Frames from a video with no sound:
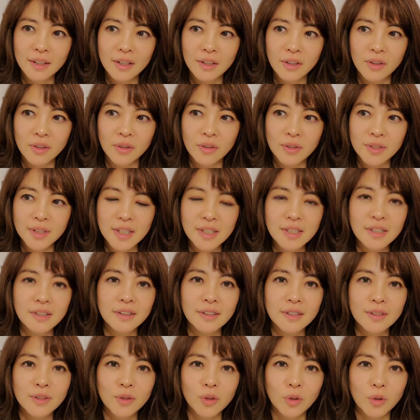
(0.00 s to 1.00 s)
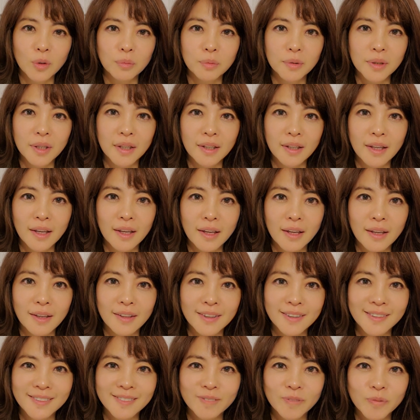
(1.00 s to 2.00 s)
어, 사실 그래서 여러분에게
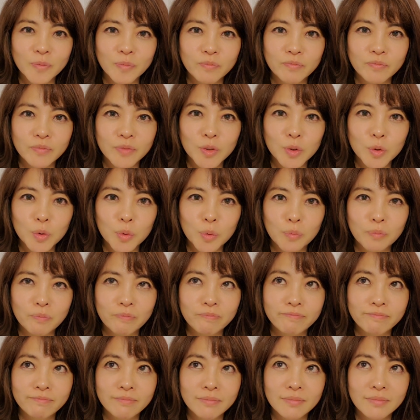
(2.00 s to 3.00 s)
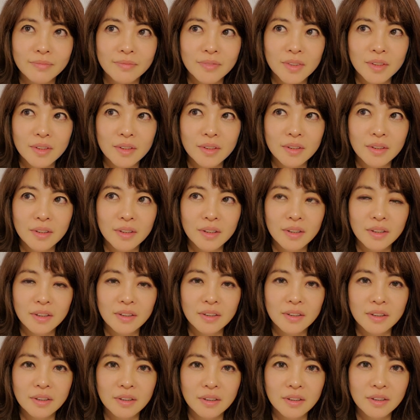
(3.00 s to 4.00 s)
음, 좀
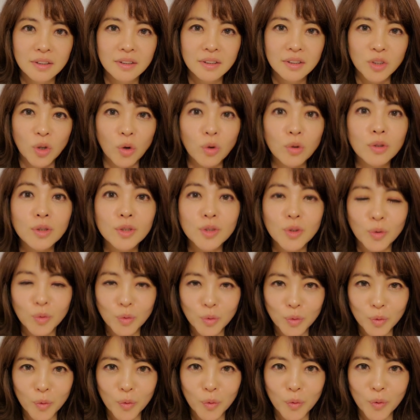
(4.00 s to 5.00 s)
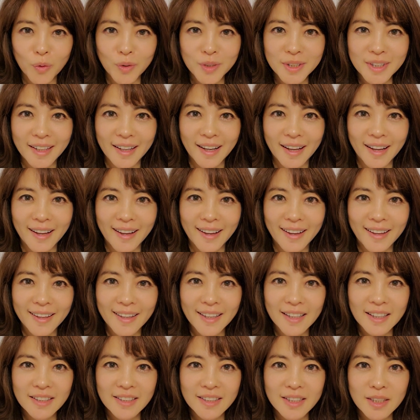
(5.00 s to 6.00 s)
그 적극적으로 제가
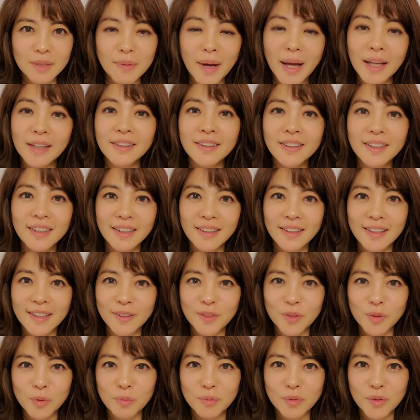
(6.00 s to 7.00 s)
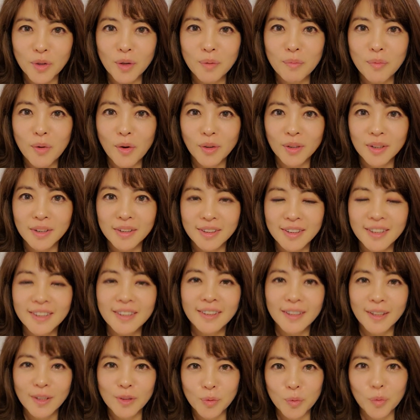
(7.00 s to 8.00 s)
지금 하는 일에 대해서 좀 설명을
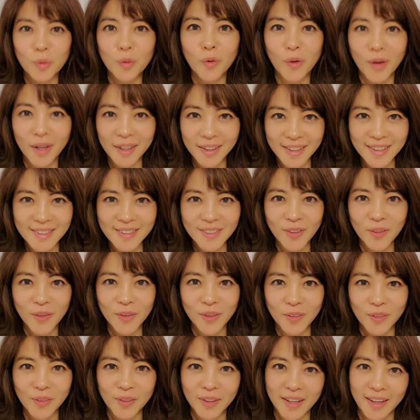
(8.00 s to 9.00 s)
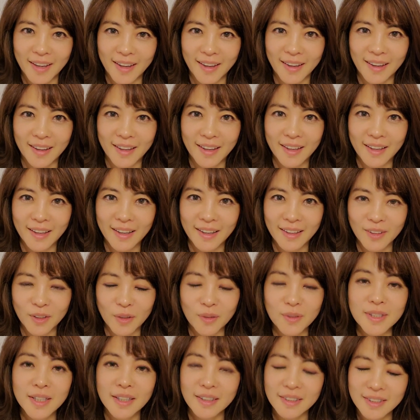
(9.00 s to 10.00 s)
드리는 게 좋을 것 같아서 이렇게
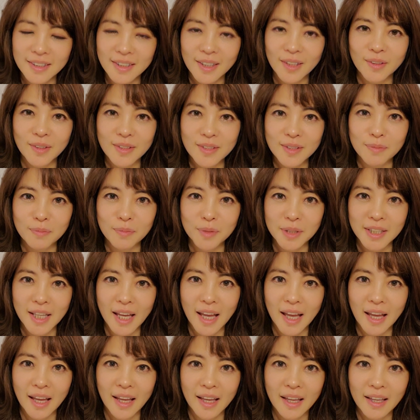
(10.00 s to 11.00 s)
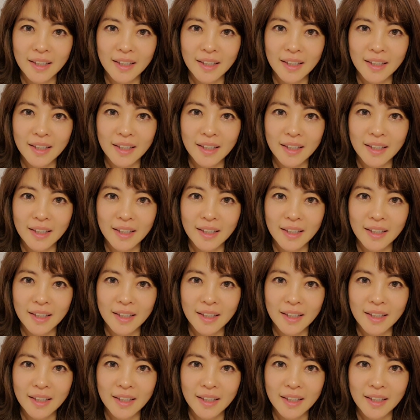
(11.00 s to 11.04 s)
영상을 찍게 됐습니다.